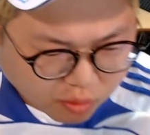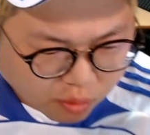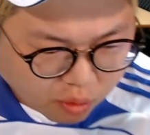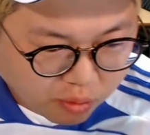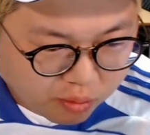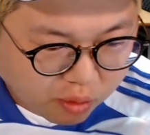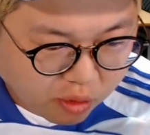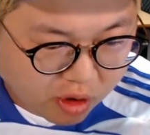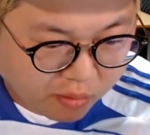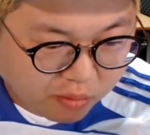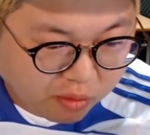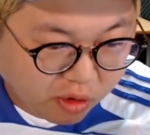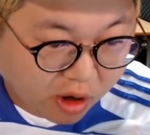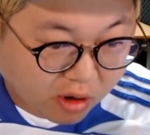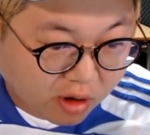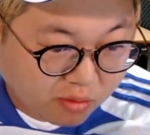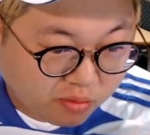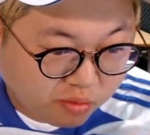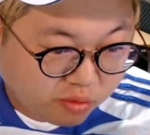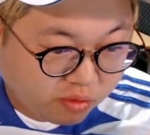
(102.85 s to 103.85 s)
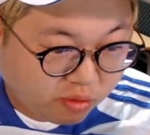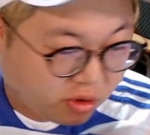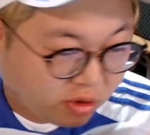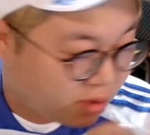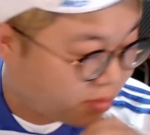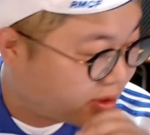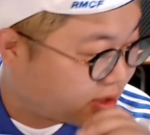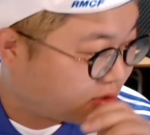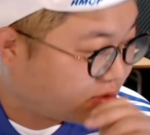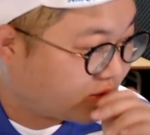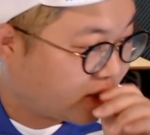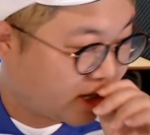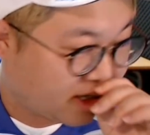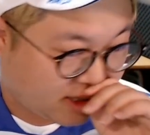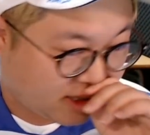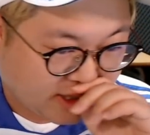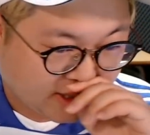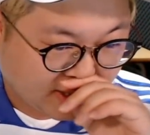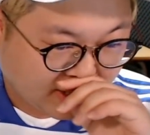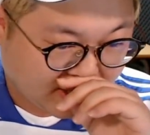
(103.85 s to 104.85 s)
오 뭐야 뭐야 왜 이렇게 많이 쏘냐?
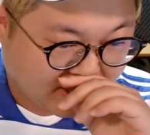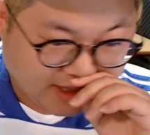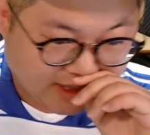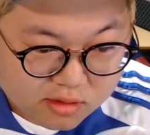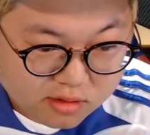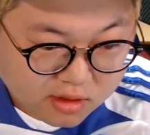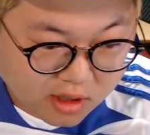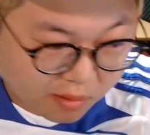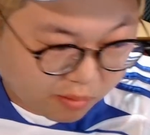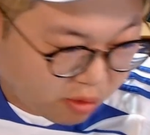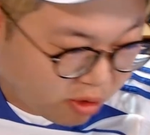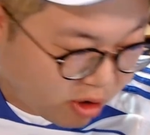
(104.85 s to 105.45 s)
야